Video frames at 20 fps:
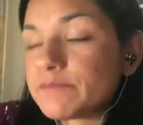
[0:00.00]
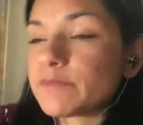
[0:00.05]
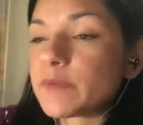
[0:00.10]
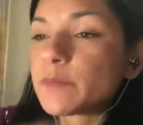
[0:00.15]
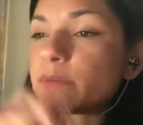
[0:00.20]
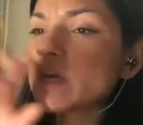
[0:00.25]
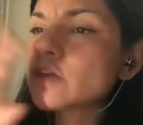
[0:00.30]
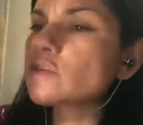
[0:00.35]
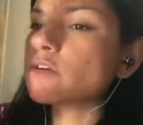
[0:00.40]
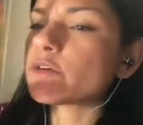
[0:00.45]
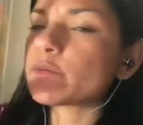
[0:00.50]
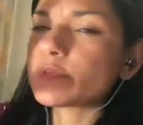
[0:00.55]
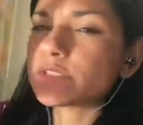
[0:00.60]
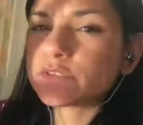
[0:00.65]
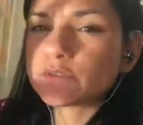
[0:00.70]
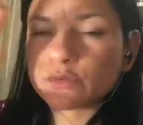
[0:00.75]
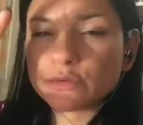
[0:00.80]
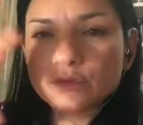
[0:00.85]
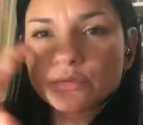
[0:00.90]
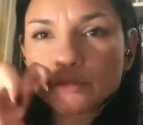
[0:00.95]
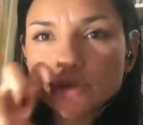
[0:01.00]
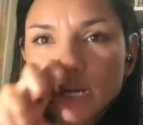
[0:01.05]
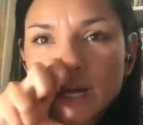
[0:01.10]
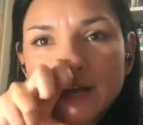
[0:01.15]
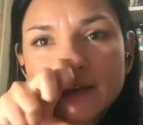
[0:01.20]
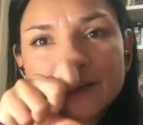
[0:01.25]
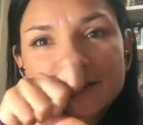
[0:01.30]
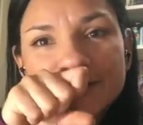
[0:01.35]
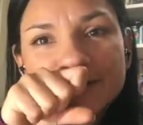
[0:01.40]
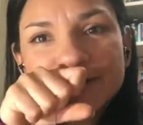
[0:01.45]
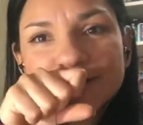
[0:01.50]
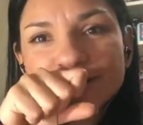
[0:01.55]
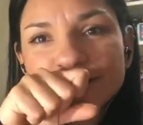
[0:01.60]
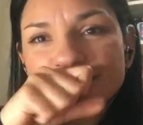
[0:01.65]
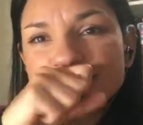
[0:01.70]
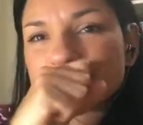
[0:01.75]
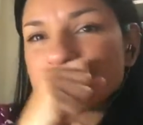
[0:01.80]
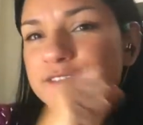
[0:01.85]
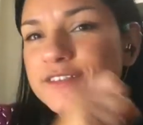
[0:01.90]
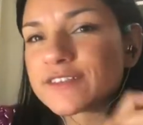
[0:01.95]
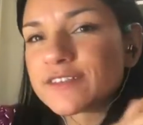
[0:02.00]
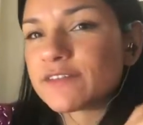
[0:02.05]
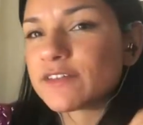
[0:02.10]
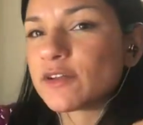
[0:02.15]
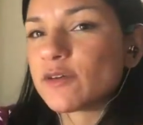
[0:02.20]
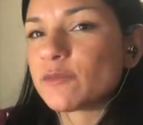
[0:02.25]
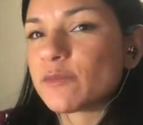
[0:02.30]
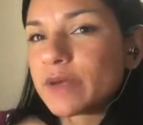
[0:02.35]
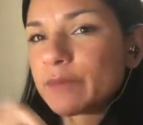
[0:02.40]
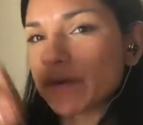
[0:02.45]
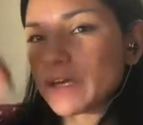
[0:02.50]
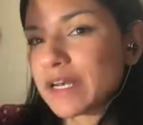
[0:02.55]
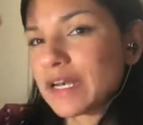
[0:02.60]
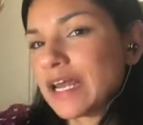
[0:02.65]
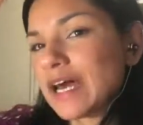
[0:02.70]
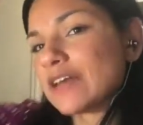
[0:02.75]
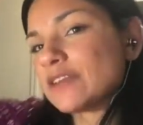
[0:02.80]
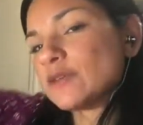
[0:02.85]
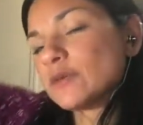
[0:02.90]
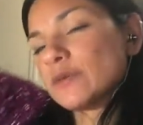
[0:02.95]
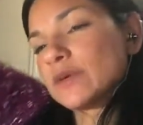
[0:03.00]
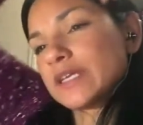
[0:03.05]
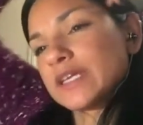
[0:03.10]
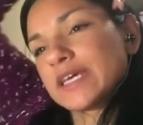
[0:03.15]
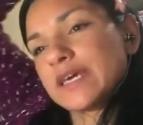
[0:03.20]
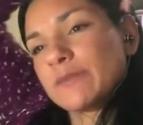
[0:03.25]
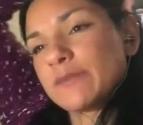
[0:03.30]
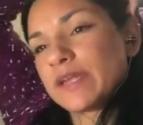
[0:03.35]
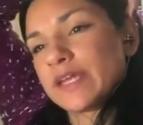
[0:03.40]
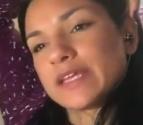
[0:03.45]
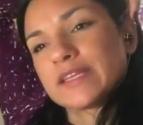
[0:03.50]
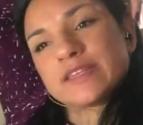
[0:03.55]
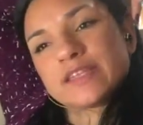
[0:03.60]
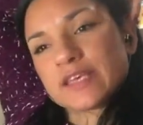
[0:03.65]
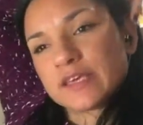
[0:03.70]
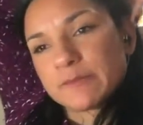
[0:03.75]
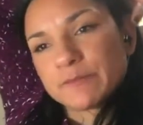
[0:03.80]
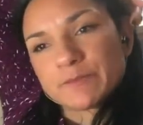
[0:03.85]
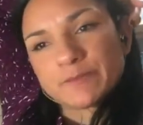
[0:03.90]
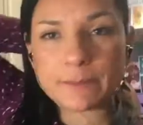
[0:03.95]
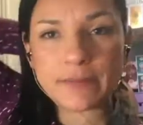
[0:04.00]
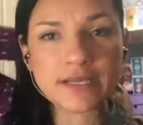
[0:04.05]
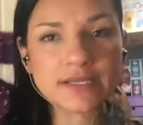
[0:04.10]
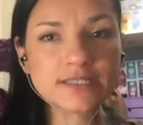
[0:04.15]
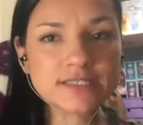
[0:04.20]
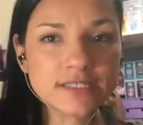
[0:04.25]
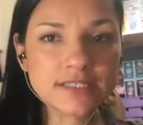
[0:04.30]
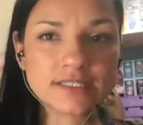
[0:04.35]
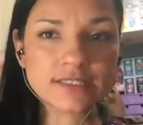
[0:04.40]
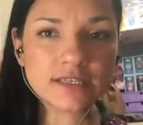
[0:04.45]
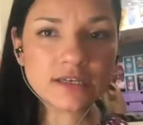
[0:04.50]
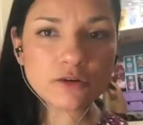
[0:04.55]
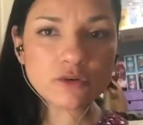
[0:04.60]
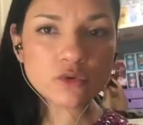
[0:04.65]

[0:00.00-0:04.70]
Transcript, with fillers: Mi piace come è strutturato, non so se ve ne ho mai parlato perché praticamente partite